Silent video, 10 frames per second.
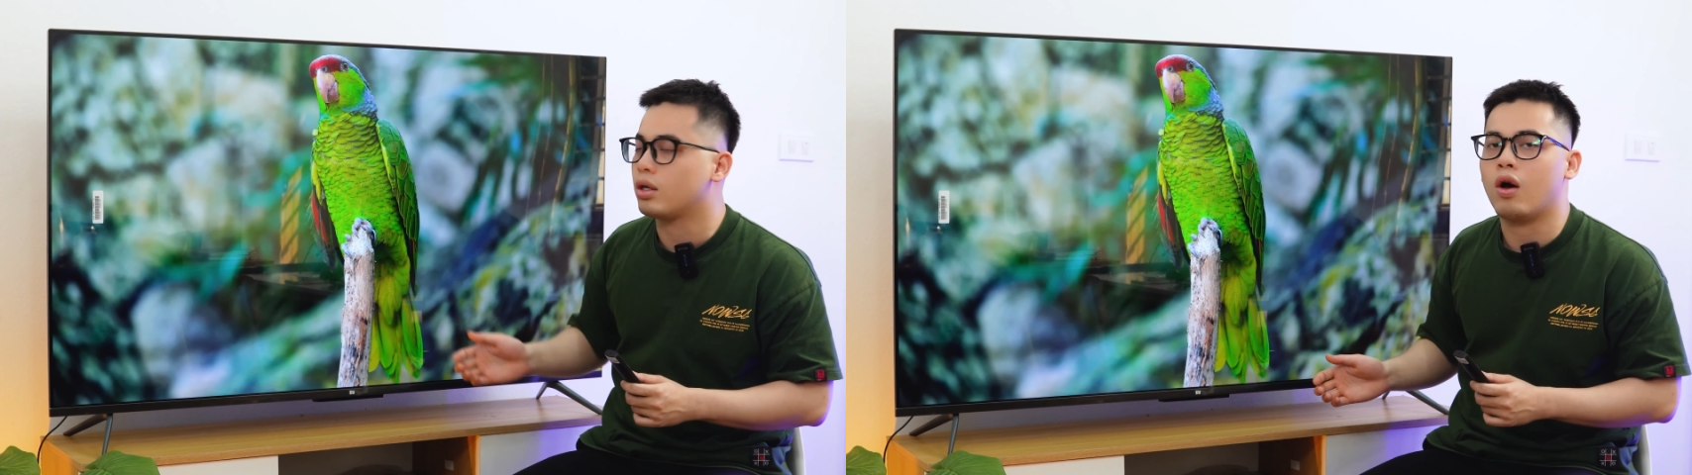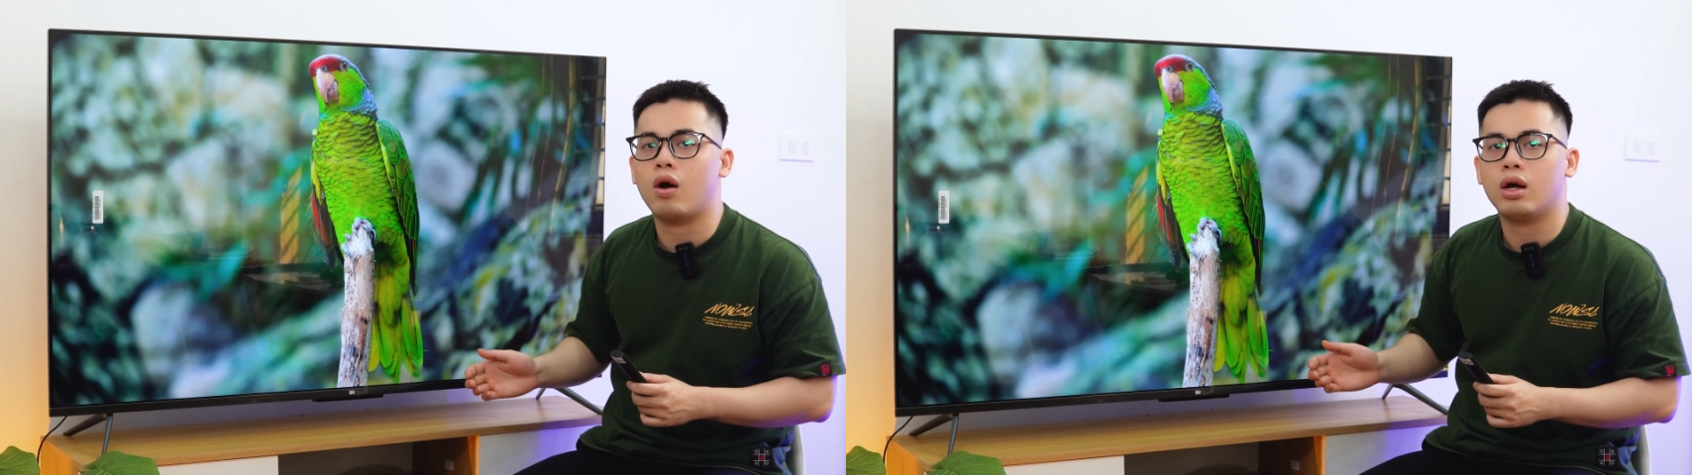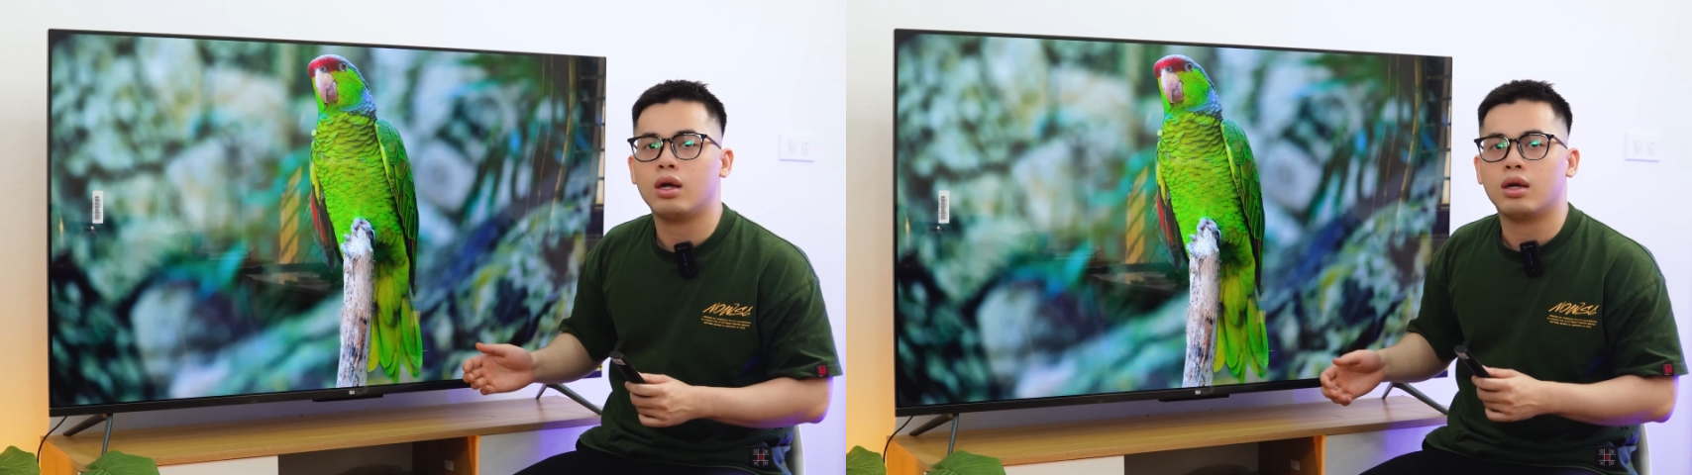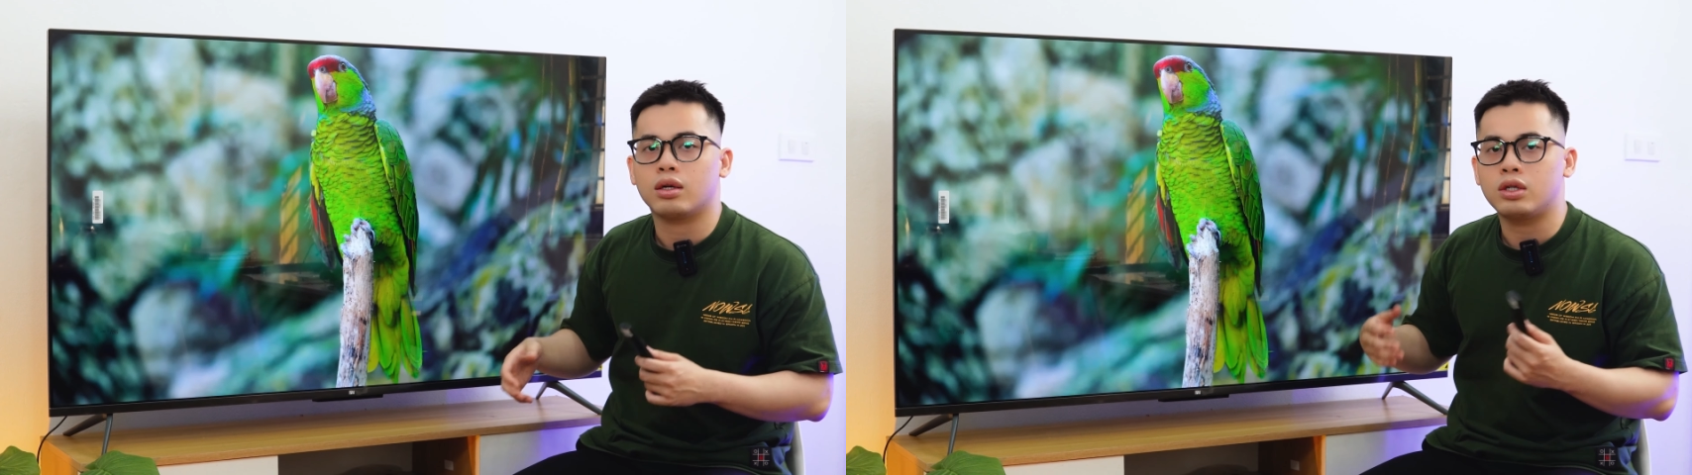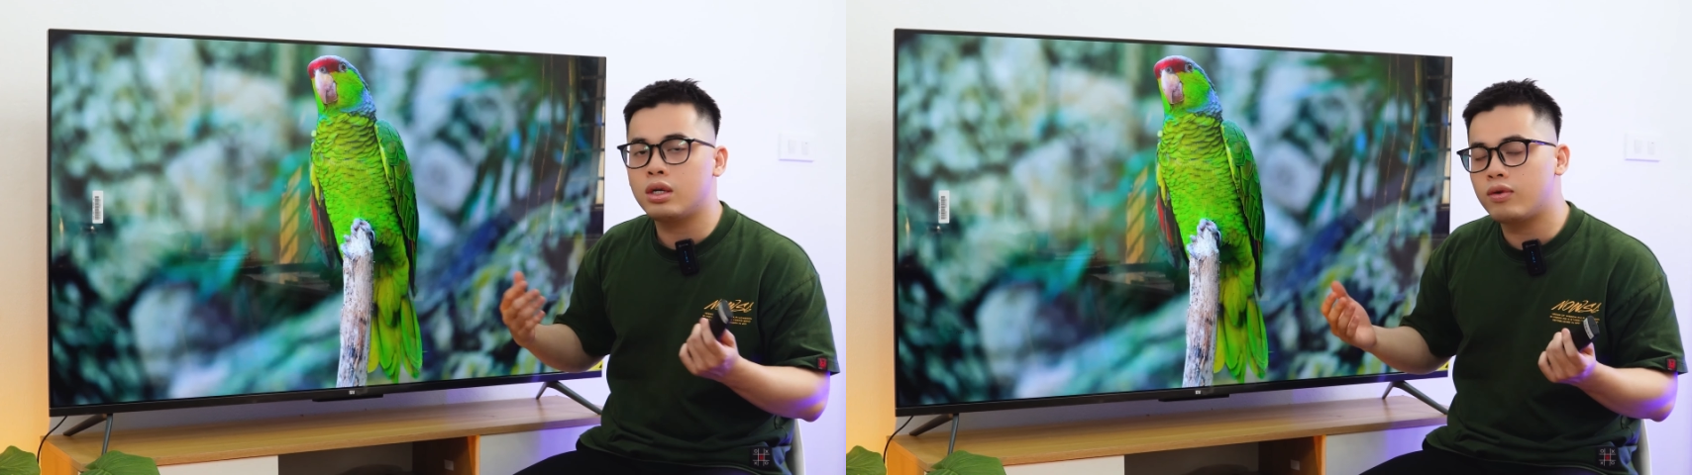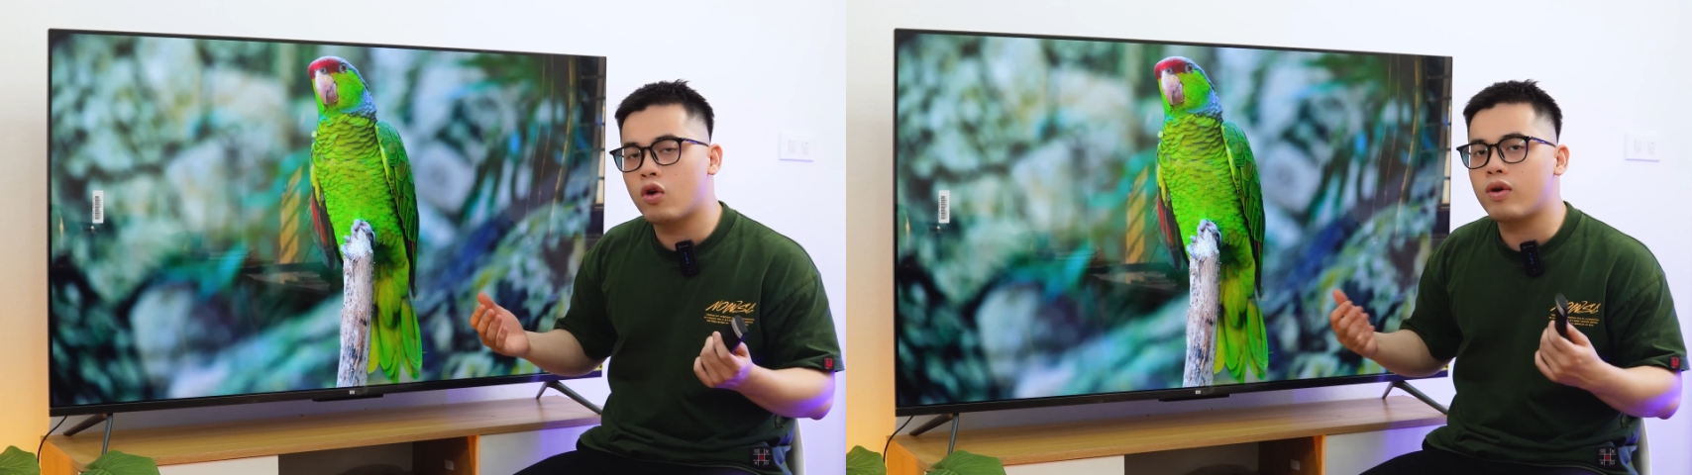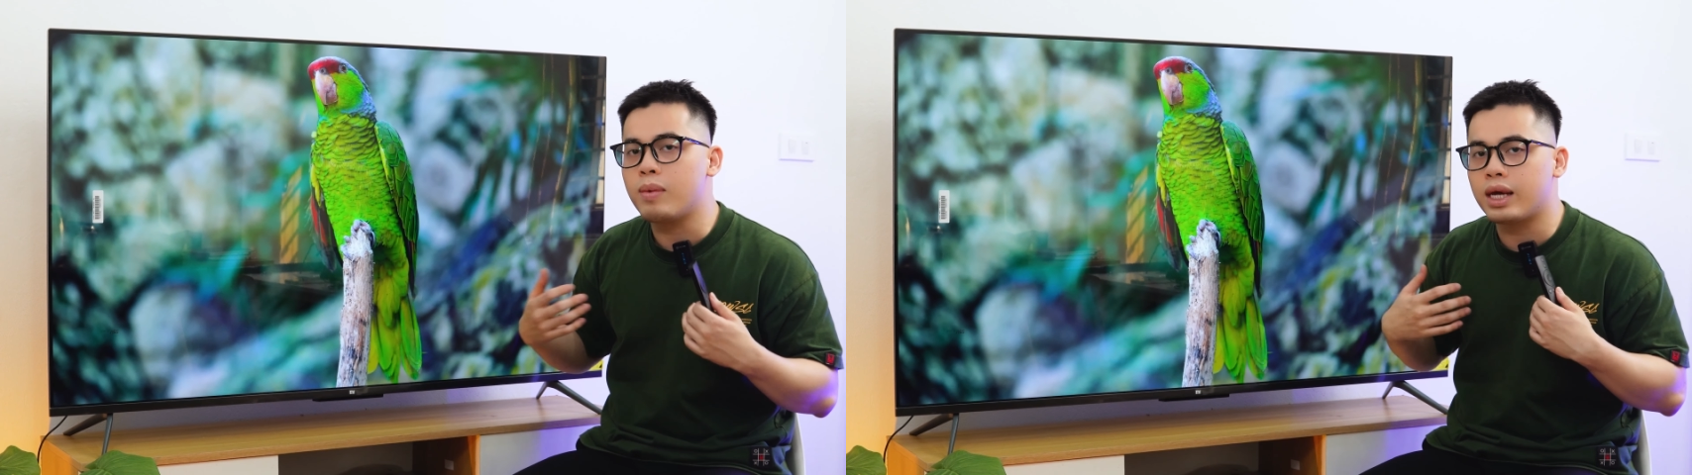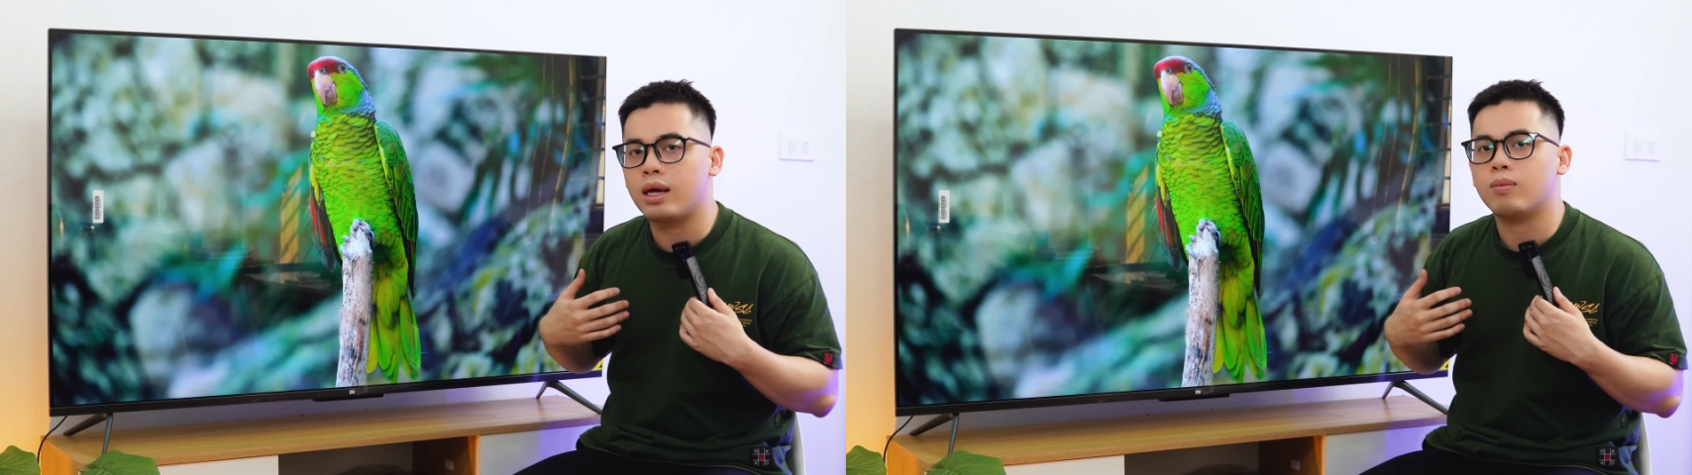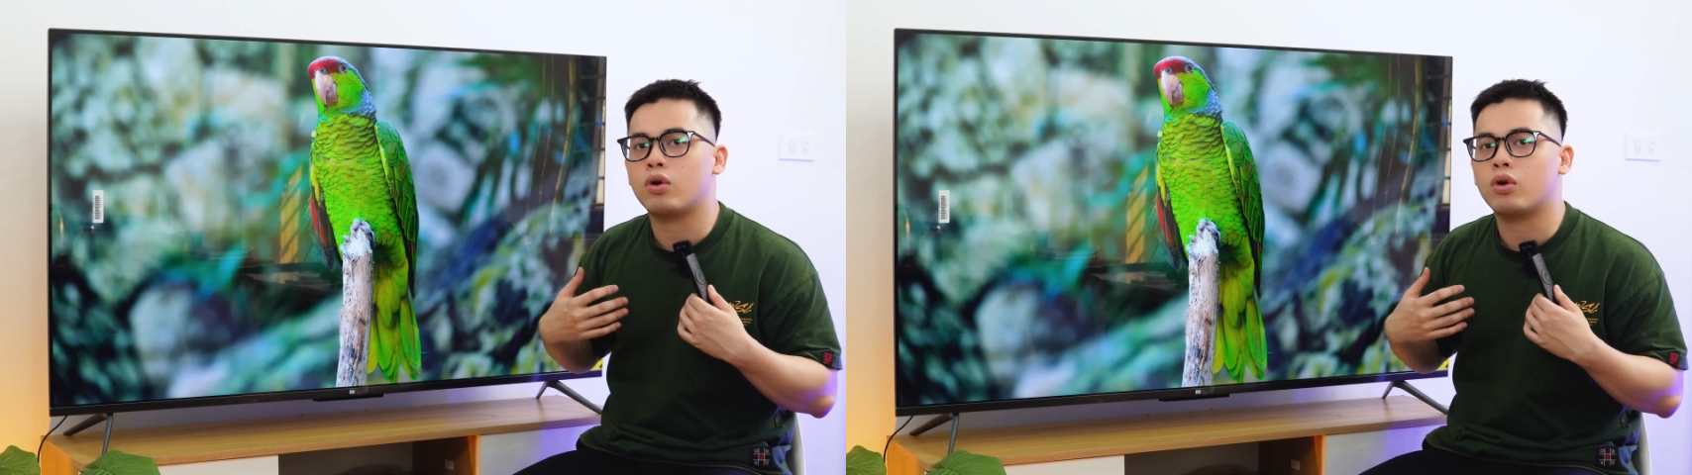đó như đối với mình ấy,